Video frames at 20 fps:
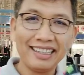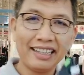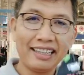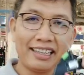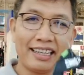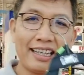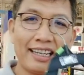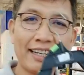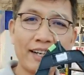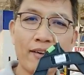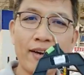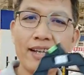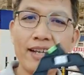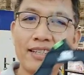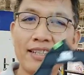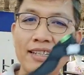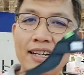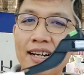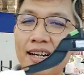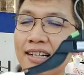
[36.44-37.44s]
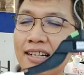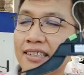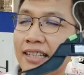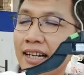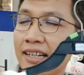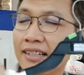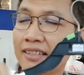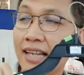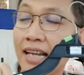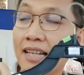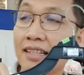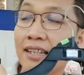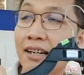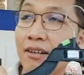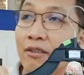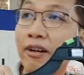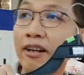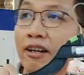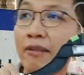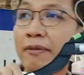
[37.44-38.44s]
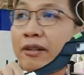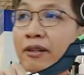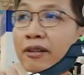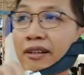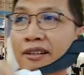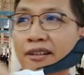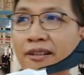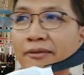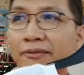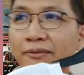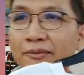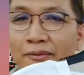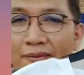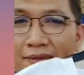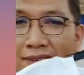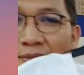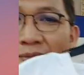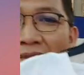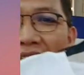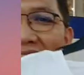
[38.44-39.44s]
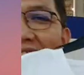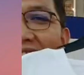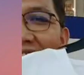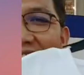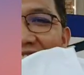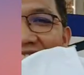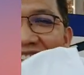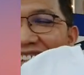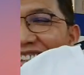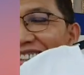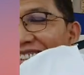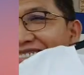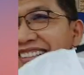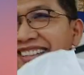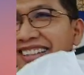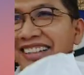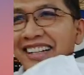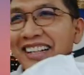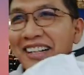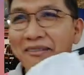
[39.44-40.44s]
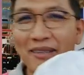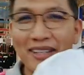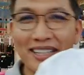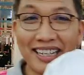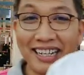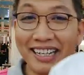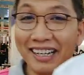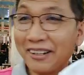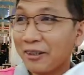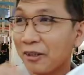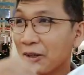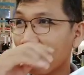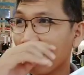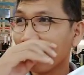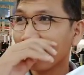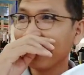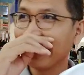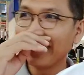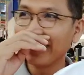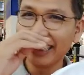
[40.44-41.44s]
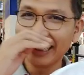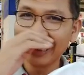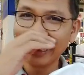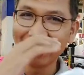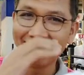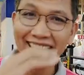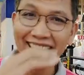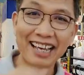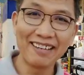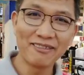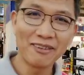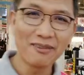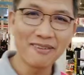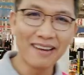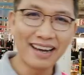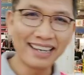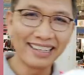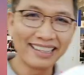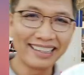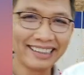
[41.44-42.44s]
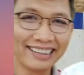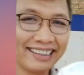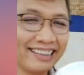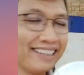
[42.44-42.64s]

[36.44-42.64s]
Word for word: จริงเขาให้เสื้อใส่ใส่เสื้อด้วยนะพี่น้อยเนาะมันจะมันจะได้ดูแบบเอออะไรประมาณนี้